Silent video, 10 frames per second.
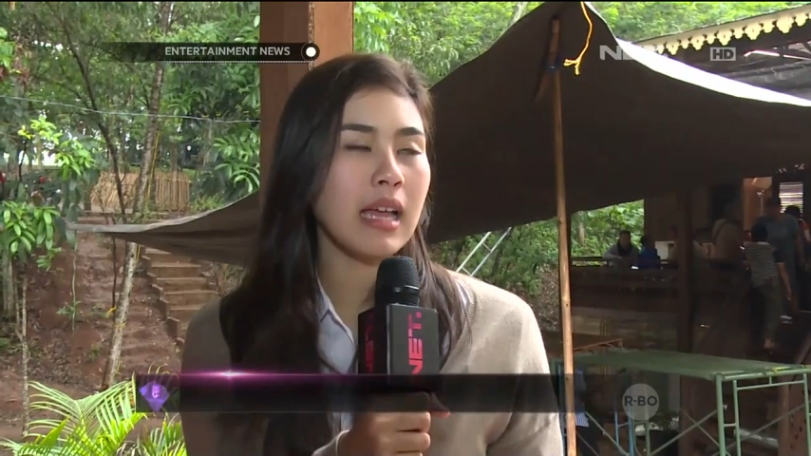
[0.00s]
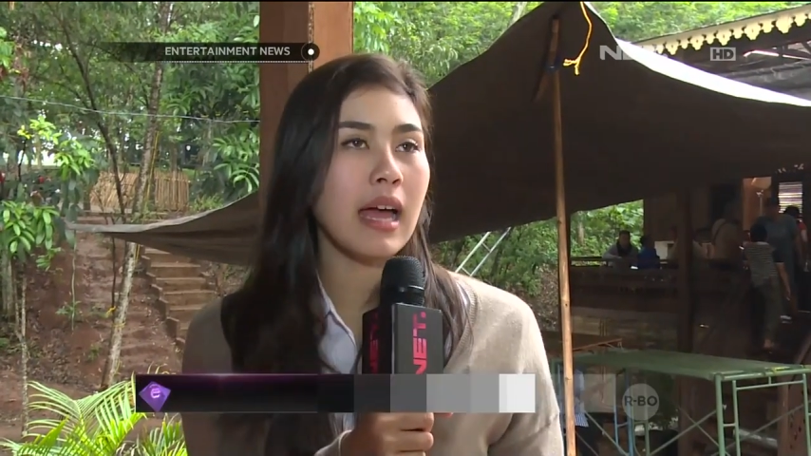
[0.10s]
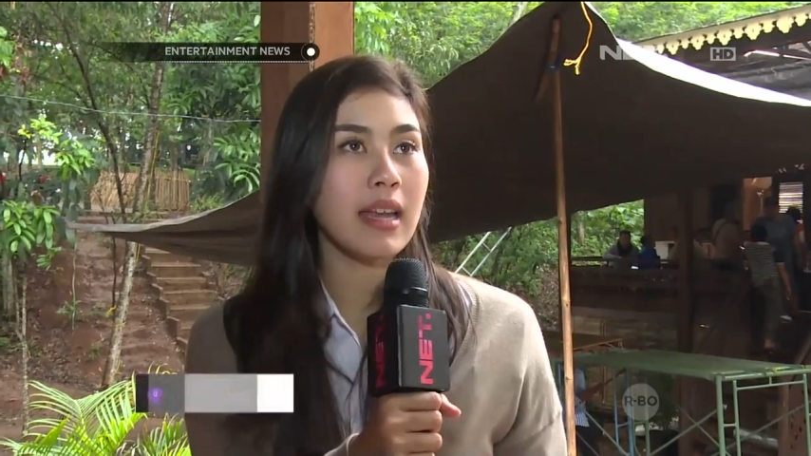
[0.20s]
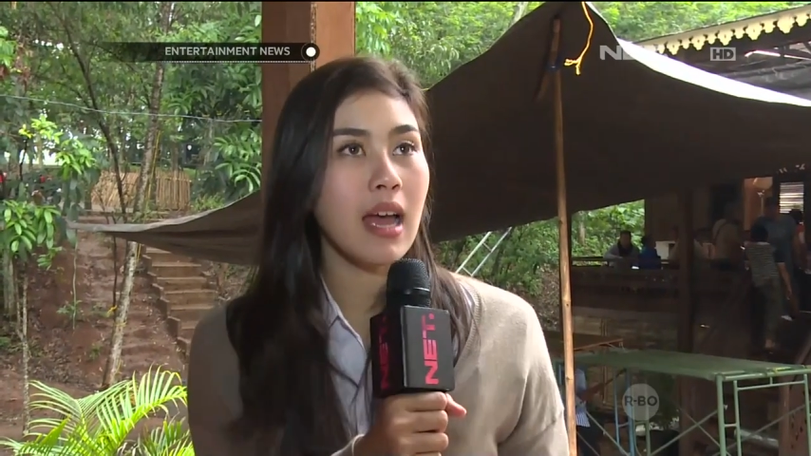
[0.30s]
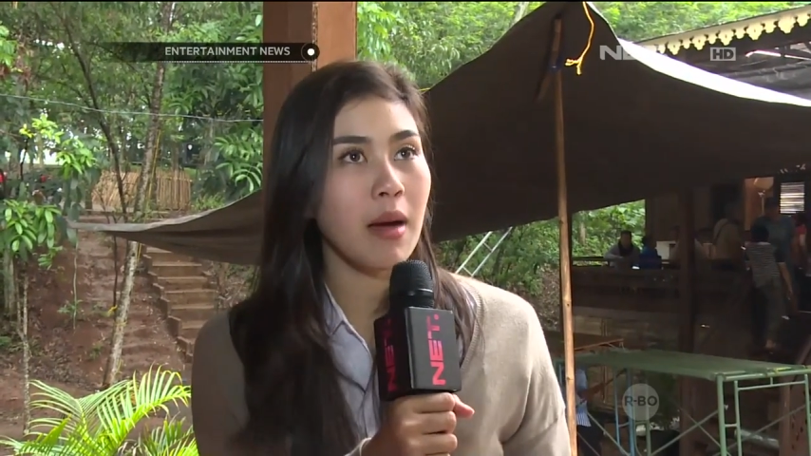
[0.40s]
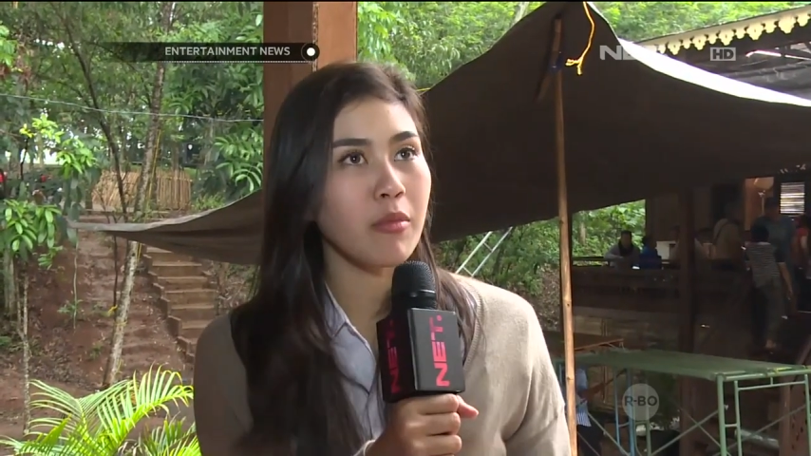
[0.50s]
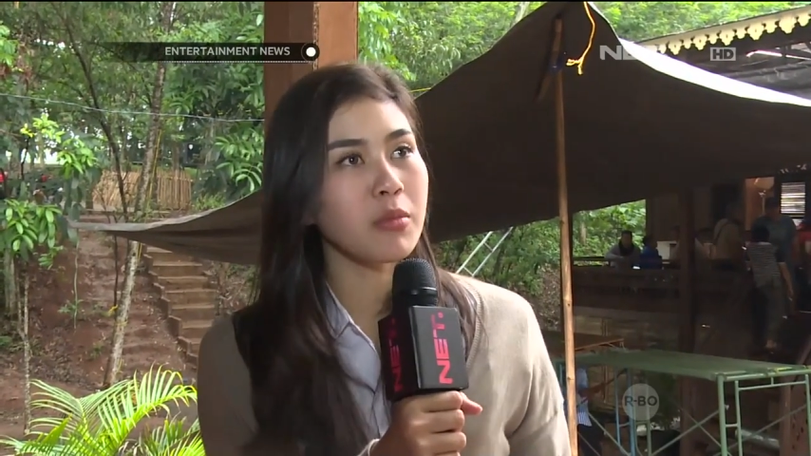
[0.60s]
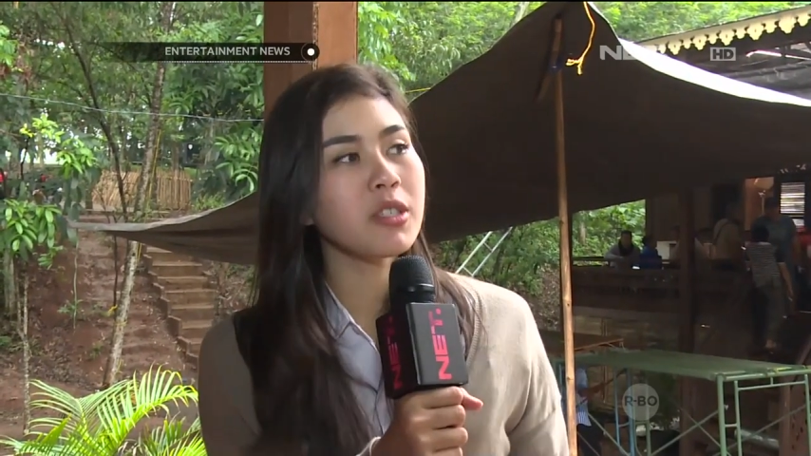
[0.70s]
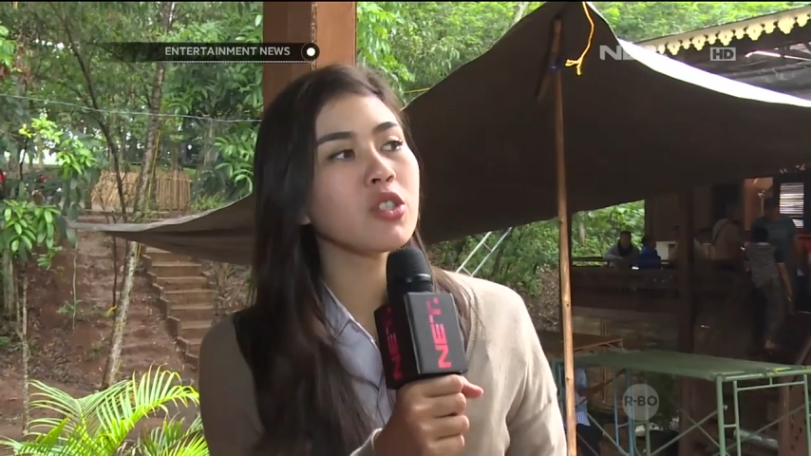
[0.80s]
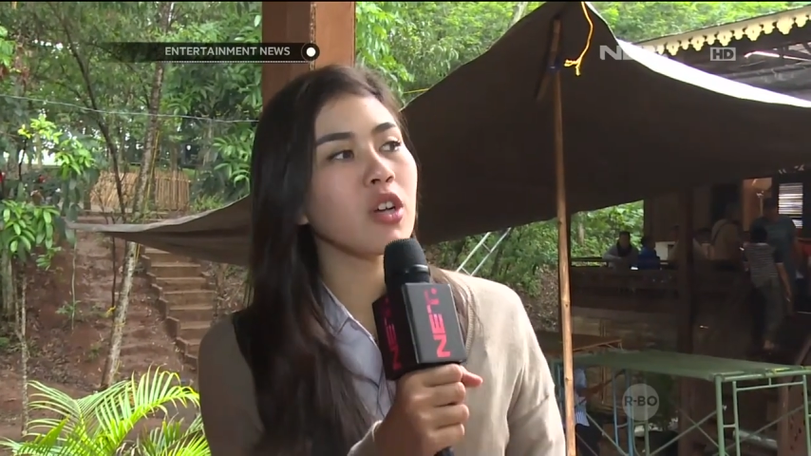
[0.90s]
ada
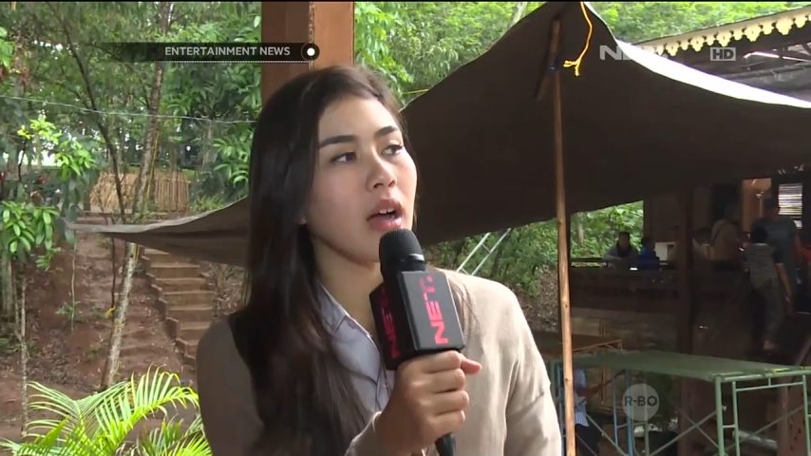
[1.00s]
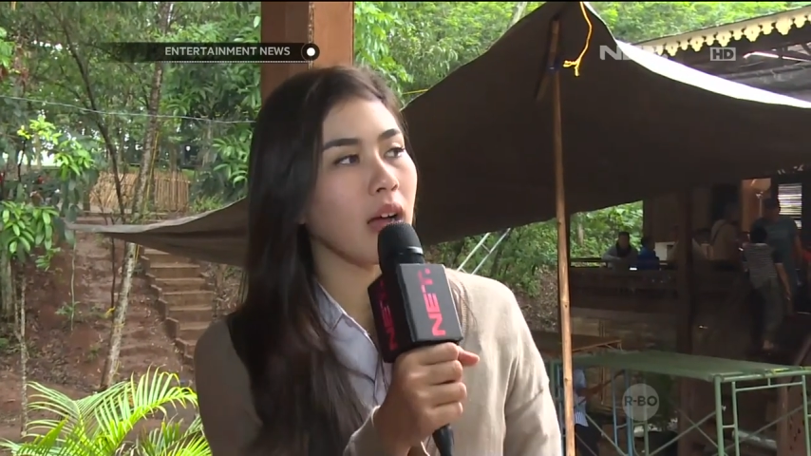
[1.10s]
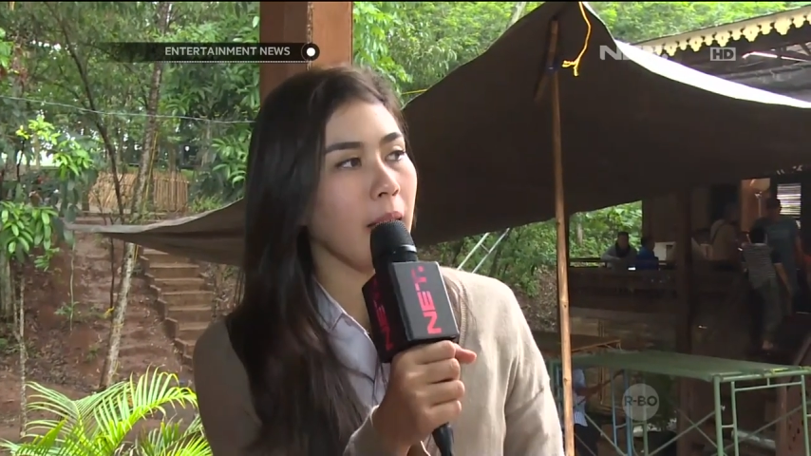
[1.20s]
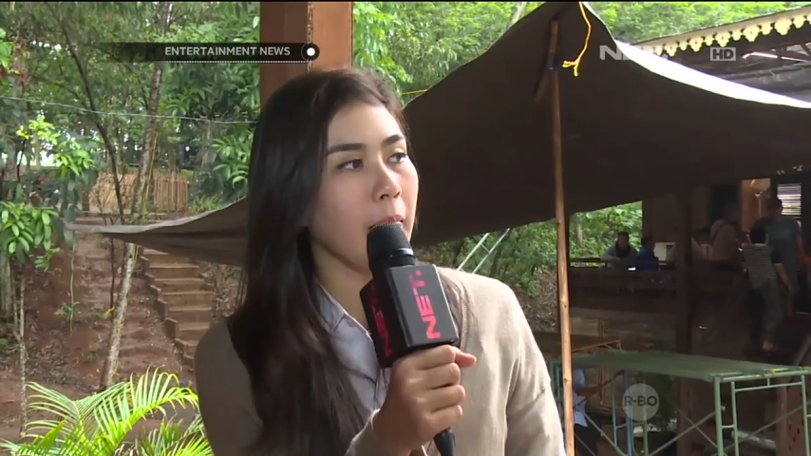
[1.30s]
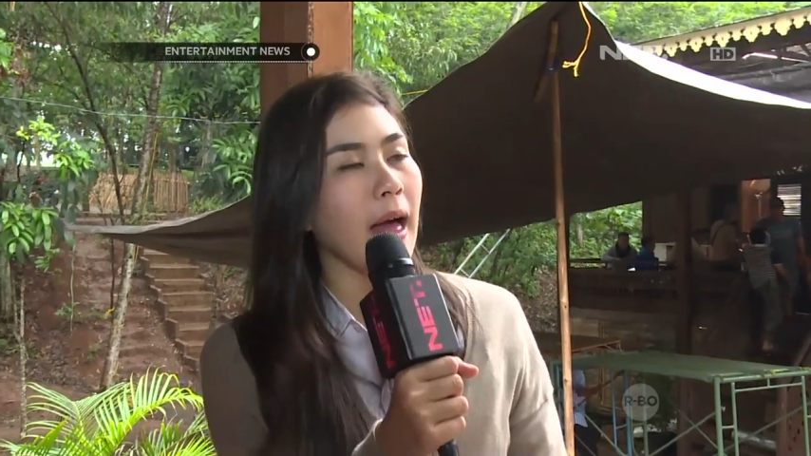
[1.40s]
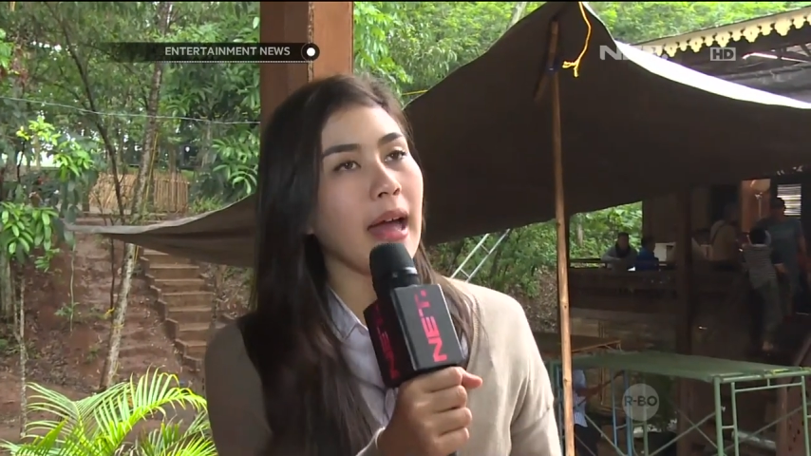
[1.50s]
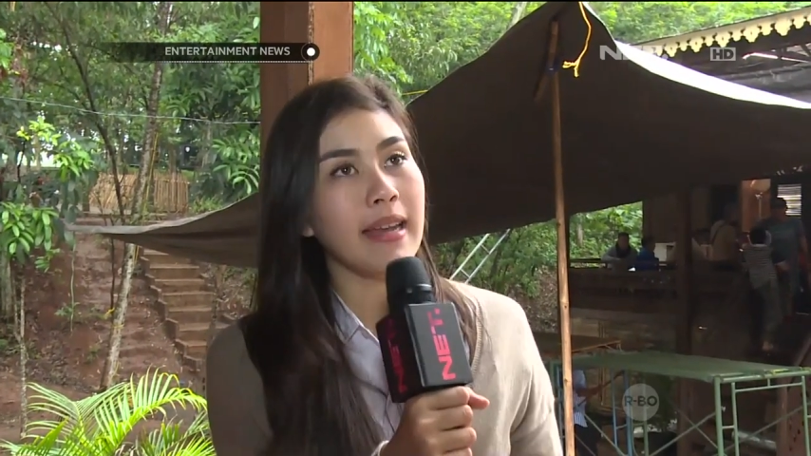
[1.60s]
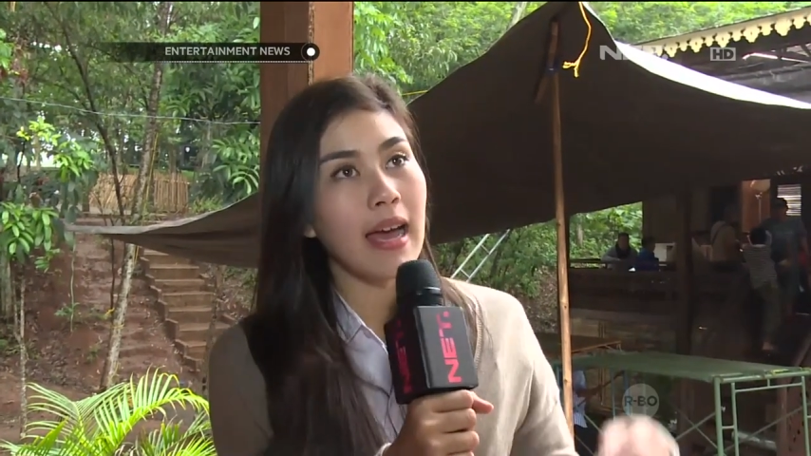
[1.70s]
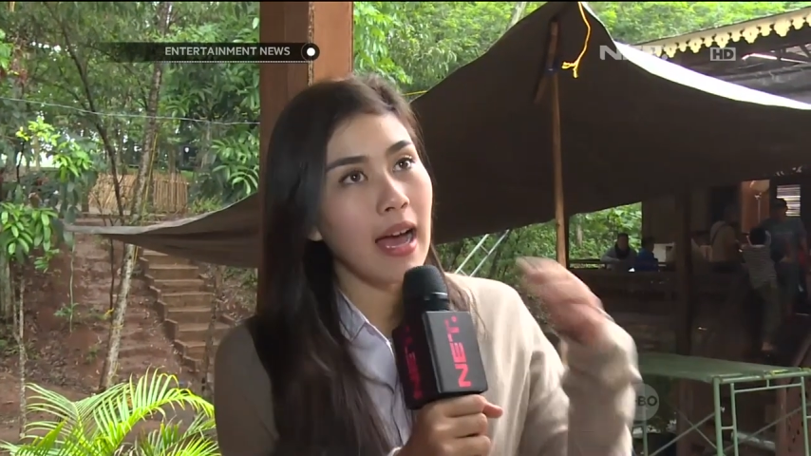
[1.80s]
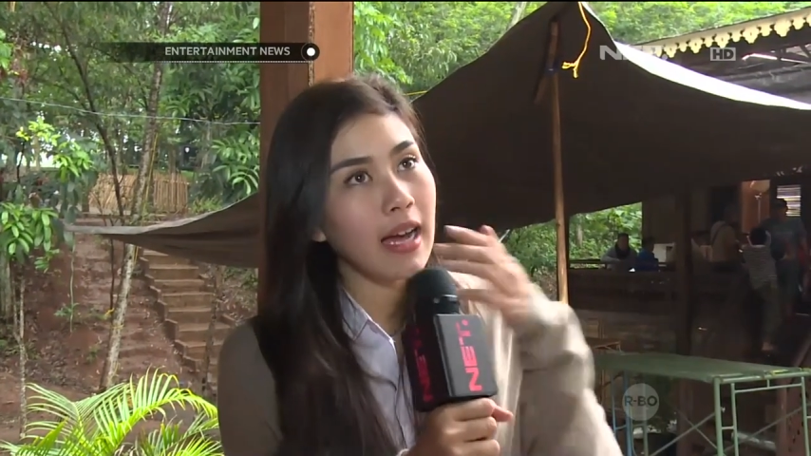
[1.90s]
mobil juga
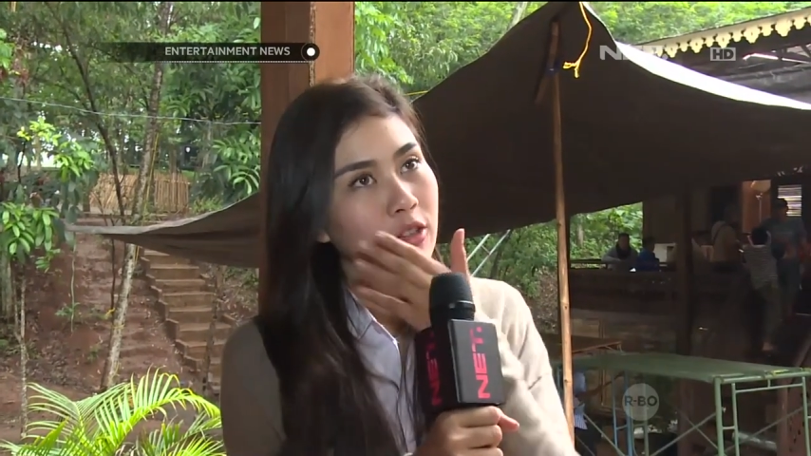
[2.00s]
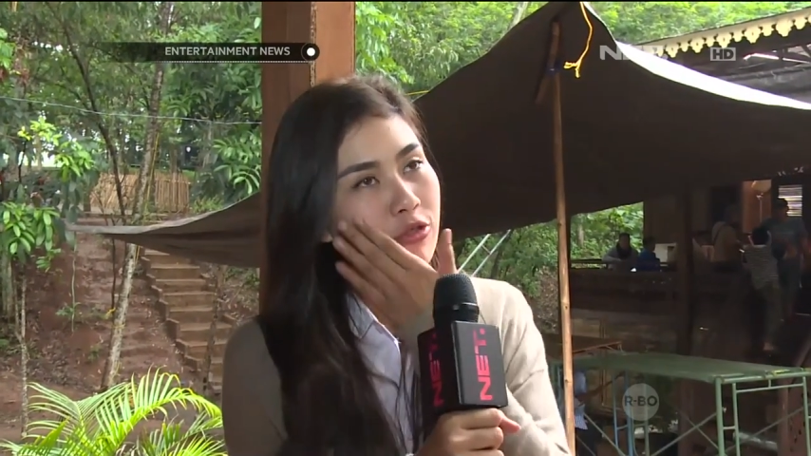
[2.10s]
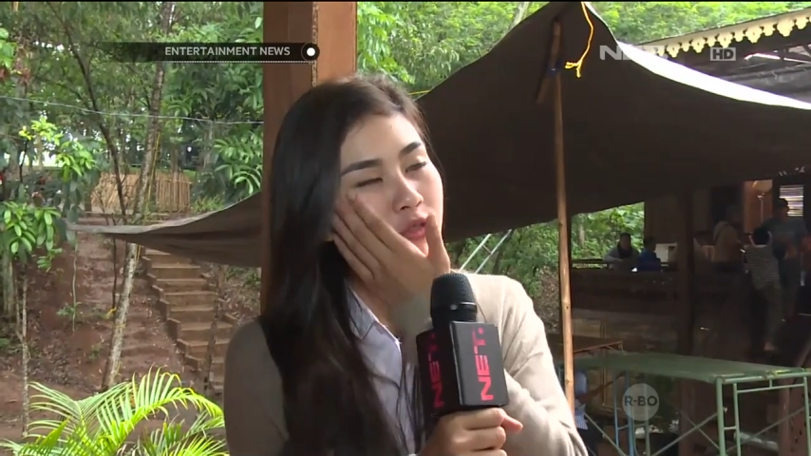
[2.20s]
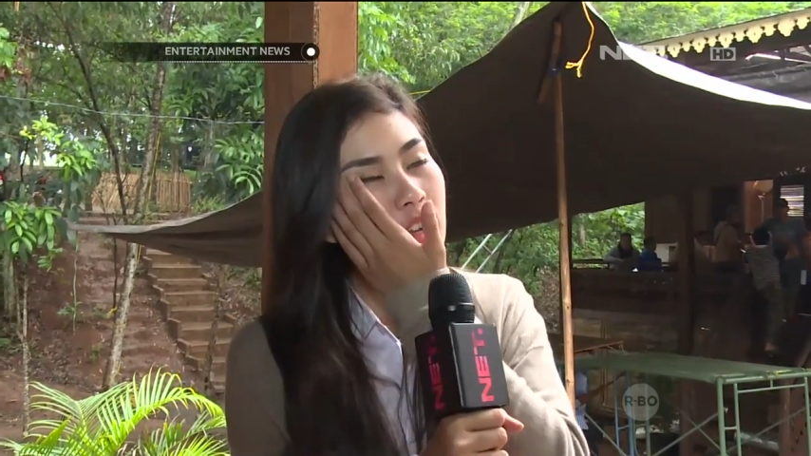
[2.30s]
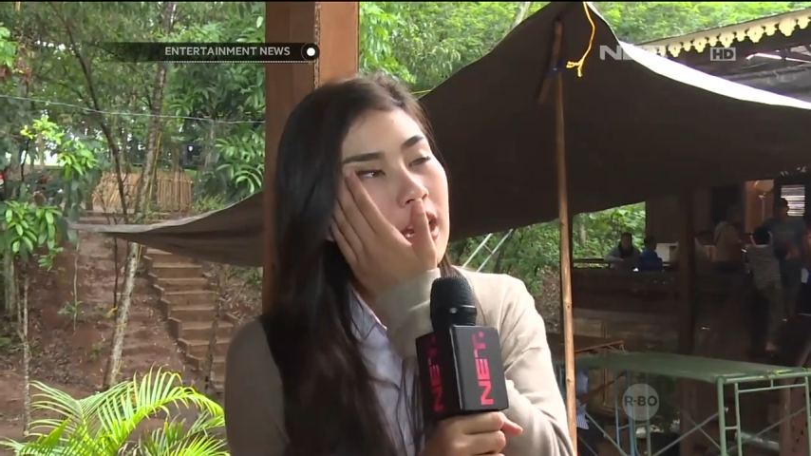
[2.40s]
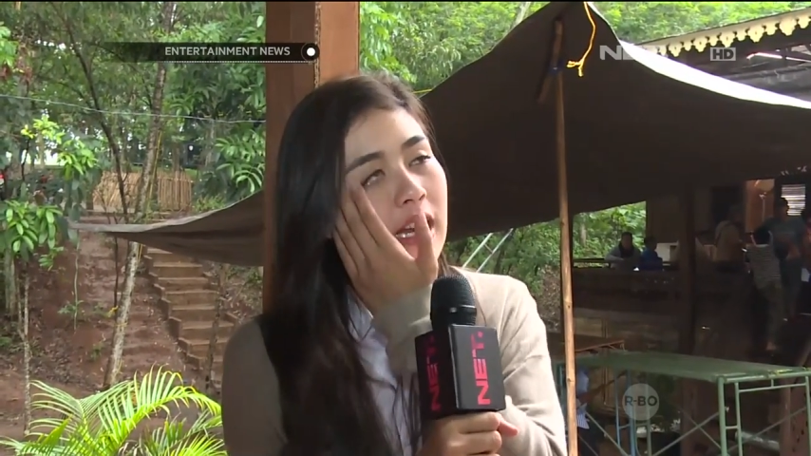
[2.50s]
ada gitu udah